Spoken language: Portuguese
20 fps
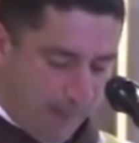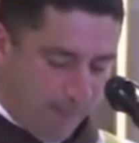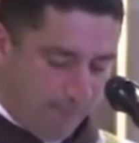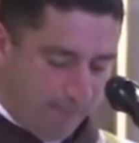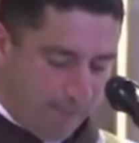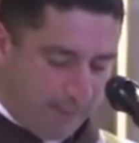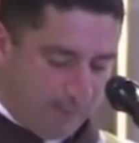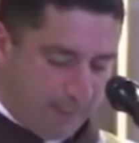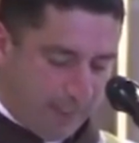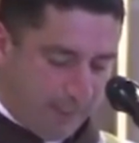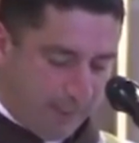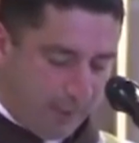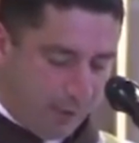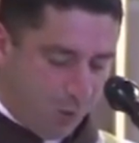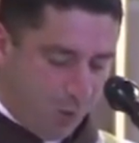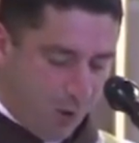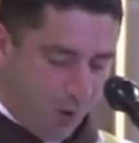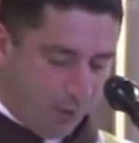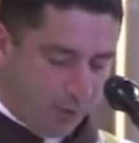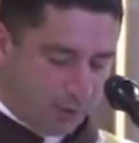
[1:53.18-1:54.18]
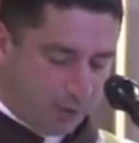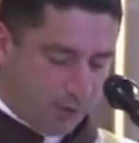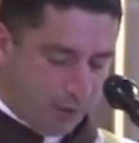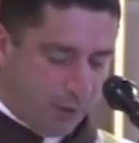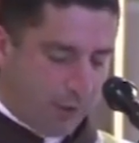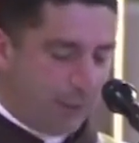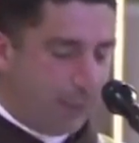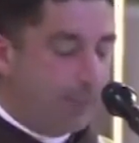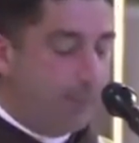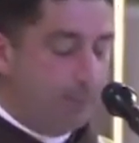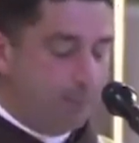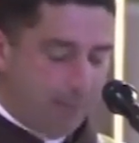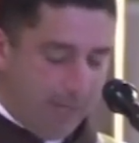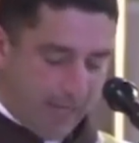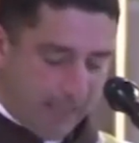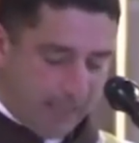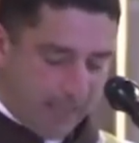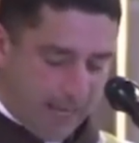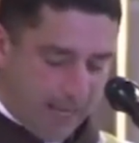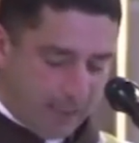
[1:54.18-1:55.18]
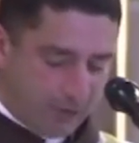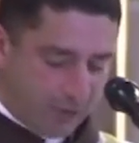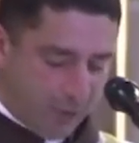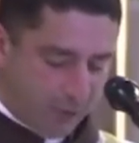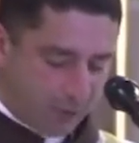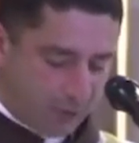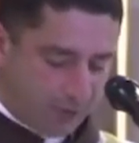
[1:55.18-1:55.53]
misericórdia e piedade é o